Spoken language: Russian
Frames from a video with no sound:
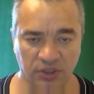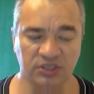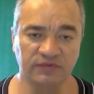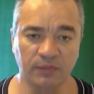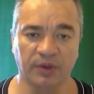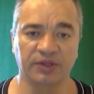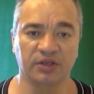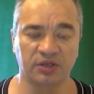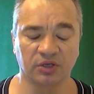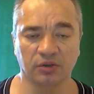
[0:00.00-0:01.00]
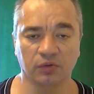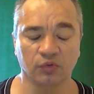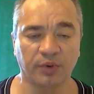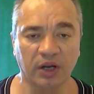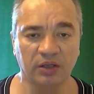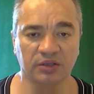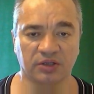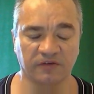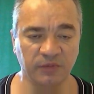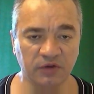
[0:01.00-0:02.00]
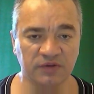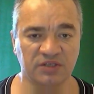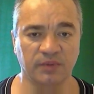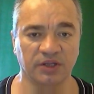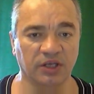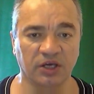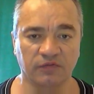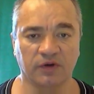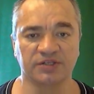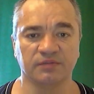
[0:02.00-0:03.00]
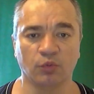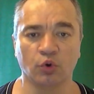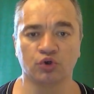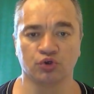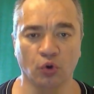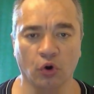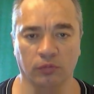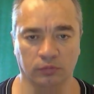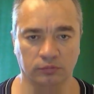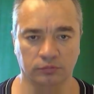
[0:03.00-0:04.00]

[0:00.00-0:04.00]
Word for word: если вы выполняете технологию правильно, травмировать себя невозможно.